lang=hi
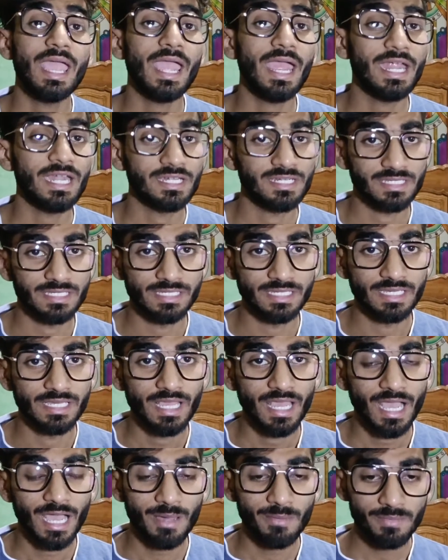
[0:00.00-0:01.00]
ऐड की
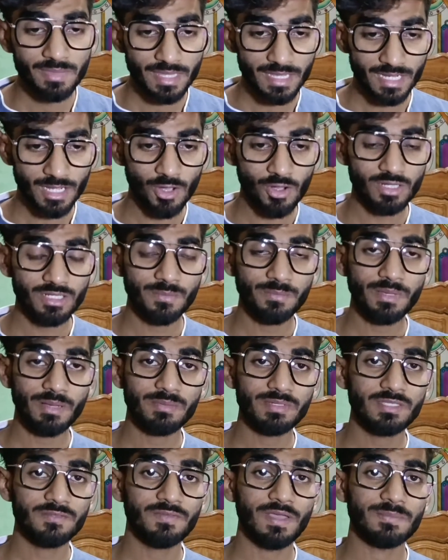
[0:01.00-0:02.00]
आपने देखा होगा जब भी
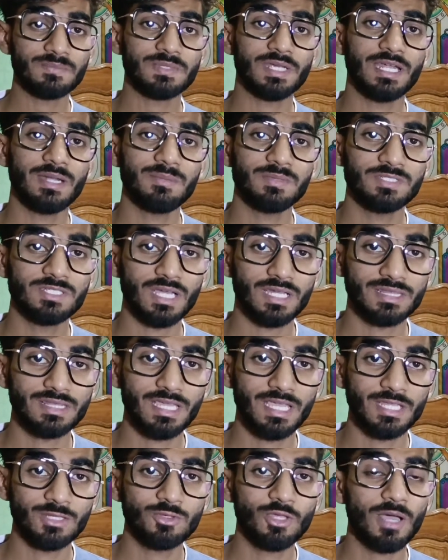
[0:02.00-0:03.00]
आप किसी वेबसाइट पे
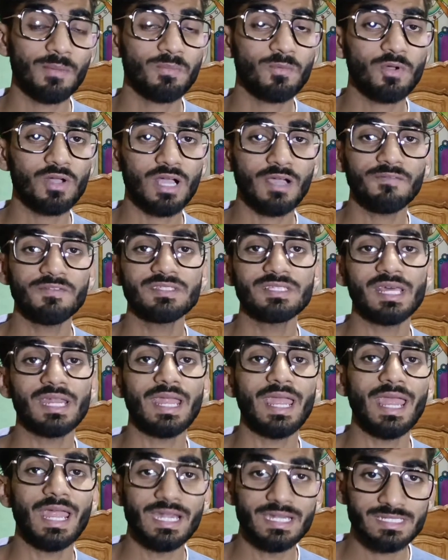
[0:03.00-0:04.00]
जाते हैं तो आपको काफ़ी
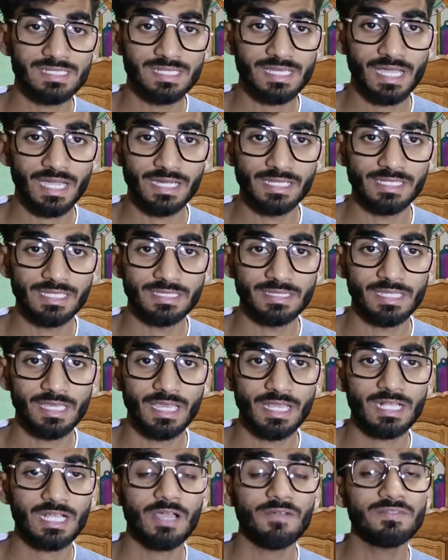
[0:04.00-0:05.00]
सारे एड्स दिखाई देते
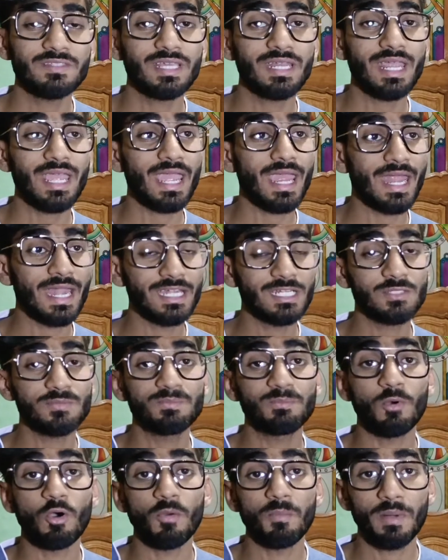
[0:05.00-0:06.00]
हैं काफ़ी सारे एड्स
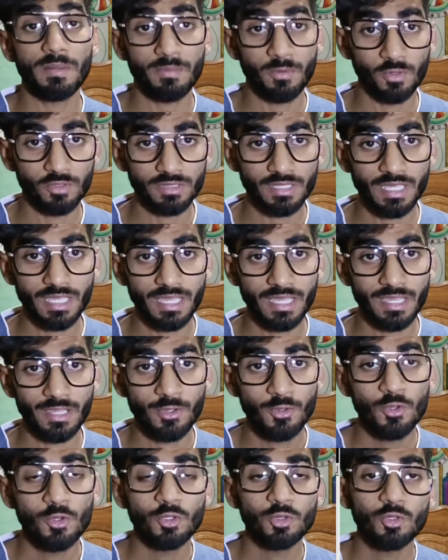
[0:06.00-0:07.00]
पॉपअप होते हैं
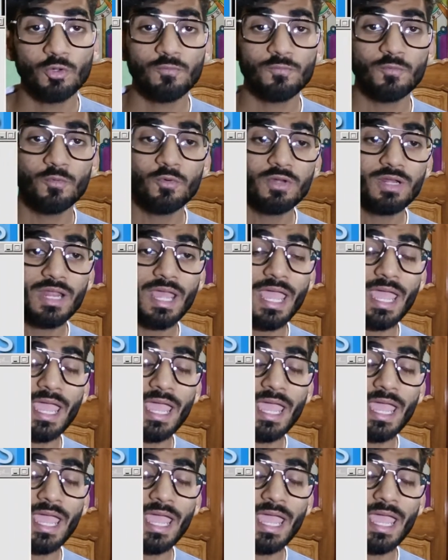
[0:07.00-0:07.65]
तो वो